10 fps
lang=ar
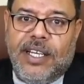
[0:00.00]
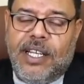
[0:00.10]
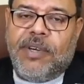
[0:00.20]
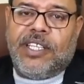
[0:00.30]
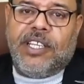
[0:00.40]

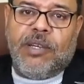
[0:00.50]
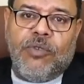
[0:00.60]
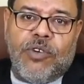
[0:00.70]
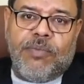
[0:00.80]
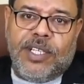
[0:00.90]
لم
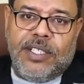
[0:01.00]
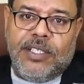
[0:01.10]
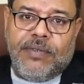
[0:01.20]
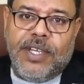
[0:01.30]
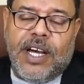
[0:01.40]
ارتكب جرم
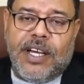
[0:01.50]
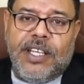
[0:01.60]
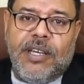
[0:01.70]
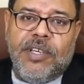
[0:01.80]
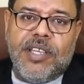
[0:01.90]
آه. في حق
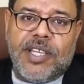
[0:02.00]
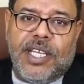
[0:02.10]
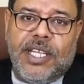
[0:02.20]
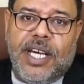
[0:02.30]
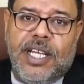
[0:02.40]
النبي
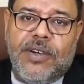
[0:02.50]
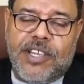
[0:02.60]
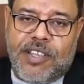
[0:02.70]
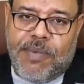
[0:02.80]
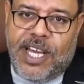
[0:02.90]
صلى الله عليه وسلم
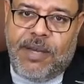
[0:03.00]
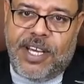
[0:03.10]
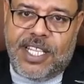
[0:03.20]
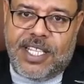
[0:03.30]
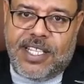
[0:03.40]
اسمعني
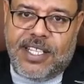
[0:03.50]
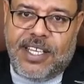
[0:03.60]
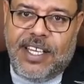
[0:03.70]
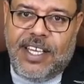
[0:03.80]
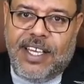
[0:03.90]
بس
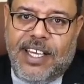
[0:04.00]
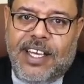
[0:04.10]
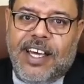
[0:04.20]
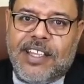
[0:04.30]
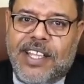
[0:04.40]
تحصل
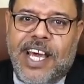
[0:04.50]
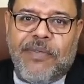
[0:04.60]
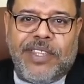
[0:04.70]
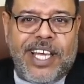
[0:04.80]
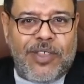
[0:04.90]
انا
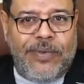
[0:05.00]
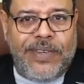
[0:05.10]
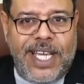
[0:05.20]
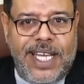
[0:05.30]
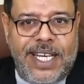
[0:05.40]
عارف انت رايح
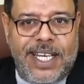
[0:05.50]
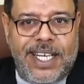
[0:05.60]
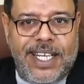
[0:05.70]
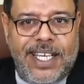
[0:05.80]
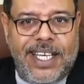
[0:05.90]
فين تحصل.
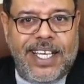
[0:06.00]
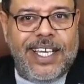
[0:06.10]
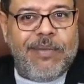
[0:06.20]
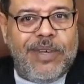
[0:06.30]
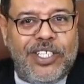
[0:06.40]

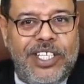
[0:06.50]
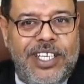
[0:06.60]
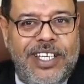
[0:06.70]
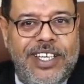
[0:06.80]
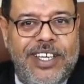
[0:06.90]

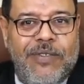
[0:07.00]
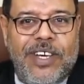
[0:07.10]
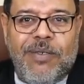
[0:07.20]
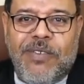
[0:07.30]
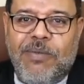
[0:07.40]
ماشي
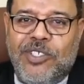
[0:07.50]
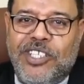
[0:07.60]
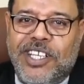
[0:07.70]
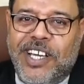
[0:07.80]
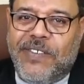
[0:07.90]
وانا بفهم
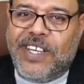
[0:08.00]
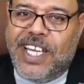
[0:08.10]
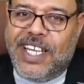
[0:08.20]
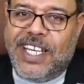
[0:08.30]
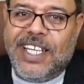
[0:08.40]
الشيء رايح
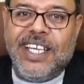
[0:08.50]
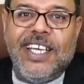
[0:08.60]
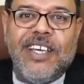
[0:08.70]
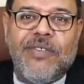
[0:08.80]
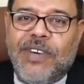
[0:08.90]
فين
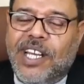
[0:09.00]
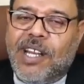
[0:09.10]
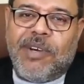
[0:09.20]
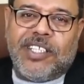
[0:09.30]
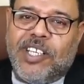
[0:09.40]

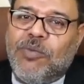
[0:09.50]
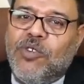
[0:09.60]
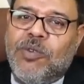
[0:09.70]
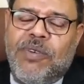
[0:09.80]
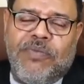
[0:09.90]
فانا لم ارتكب
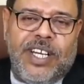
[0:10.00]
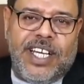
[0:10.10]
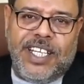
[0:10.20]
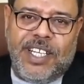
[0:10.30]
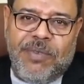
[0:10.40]
جرما في
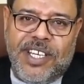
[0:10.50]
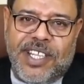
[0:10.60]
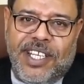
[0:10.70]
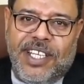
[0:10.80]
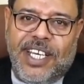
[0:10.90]
حق النبي
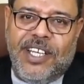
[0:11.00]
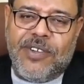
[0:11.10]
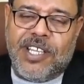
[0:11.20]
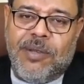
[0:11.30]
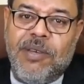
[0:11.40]
صلى الله عليه
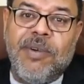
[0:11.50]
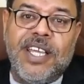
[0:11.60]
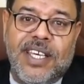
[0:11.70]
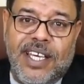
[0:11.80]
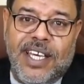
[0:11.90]
وسلم
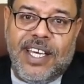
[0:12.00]
لماذا